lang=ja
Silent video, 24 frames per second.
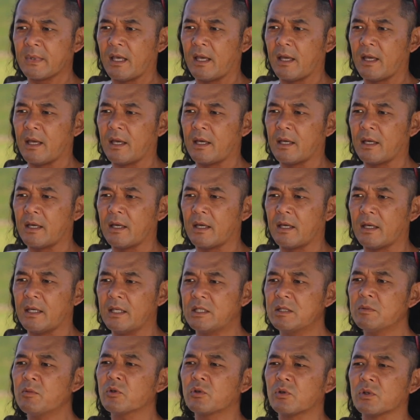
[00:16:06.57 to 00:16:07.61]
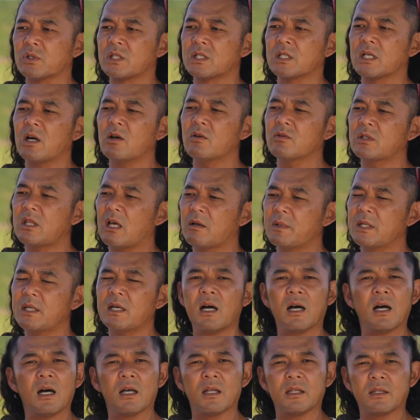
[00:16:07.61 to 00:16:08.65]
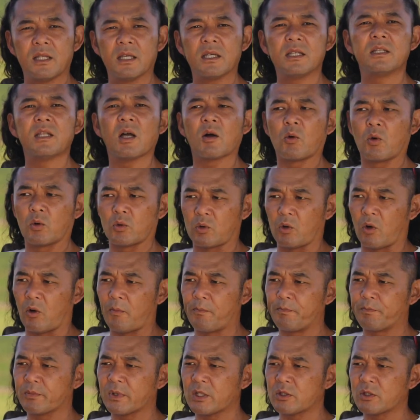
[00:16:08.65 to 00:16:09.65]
いつもと違う旅ができたこと、